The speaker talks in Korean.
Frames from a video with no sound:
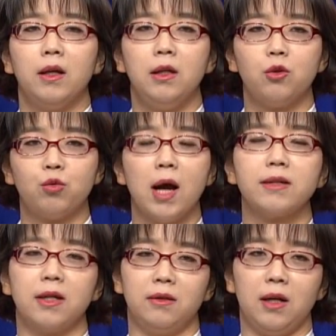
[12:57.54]
이
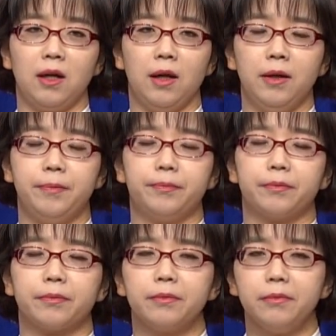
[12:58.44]
중학생들에게
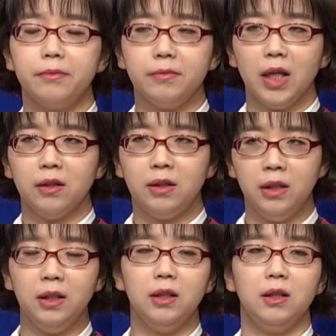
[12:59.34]

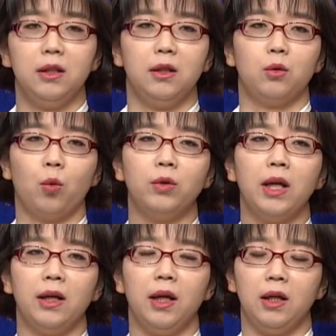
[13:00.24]
D
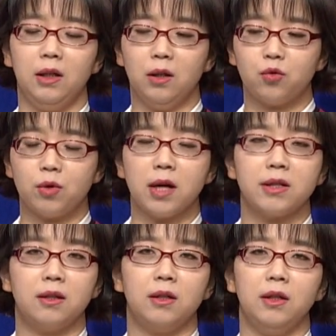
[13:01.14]
동네에 이
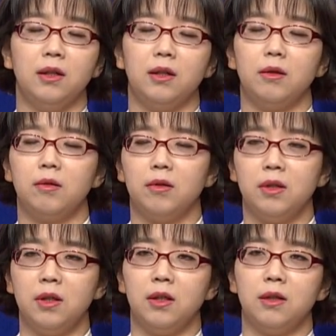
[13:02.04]
중학생들이
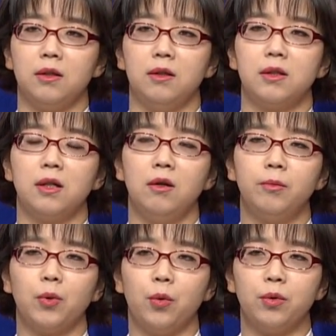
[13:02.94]
이 그
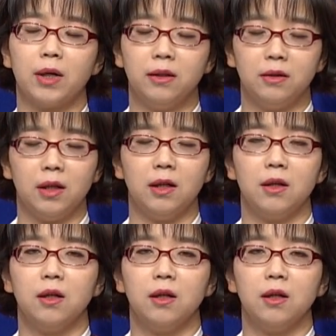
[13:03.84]
체험 교육을 갔는데